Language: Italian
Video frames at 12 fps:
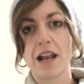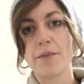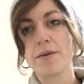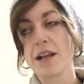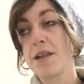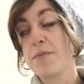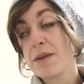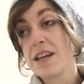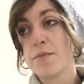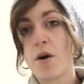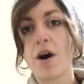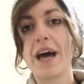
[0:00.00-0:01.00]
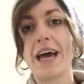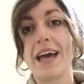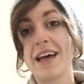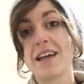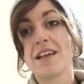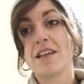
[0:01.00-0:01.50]
La, il primo
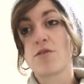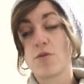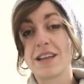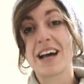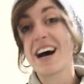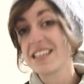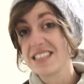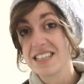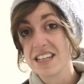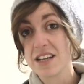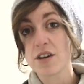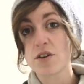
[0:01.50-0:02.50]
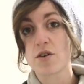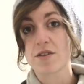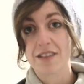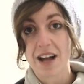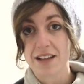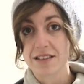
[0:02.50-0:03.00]
è, sono i tagli
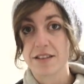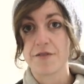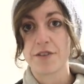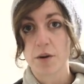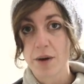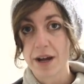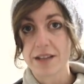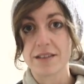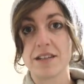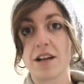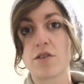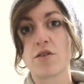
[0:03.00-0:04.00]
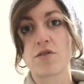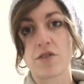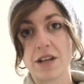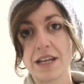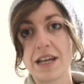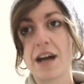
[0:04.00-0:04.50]
costanti e frequenti nel corso
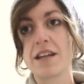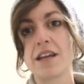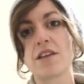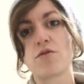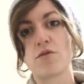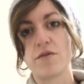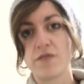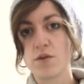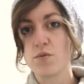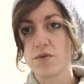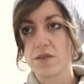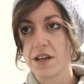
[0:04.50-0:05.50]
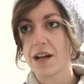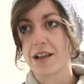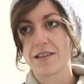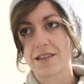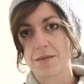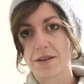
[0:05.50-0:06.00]
degli anni che sono avvenuti al
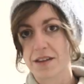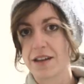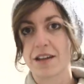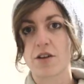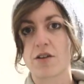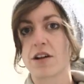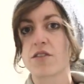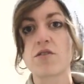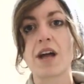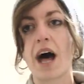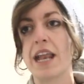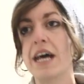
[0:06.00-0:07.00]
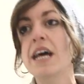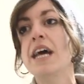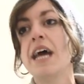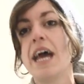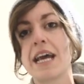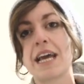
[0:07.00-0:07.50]
sistema sanitario nazionale
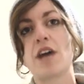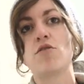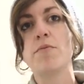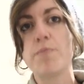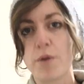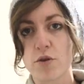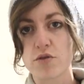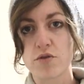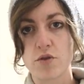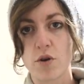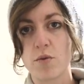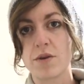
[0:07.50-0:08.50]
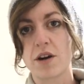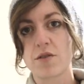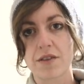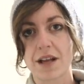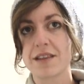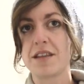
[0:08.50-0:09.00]
e che hanno imposto una
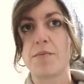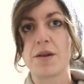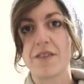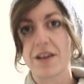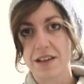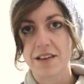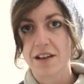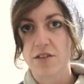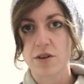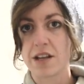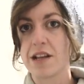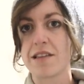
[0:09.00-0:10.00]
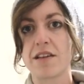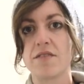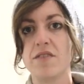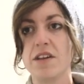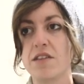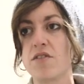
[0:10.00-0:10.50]
costante privatizzazione del
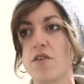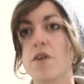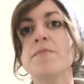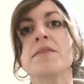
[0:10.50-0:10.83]
servizio.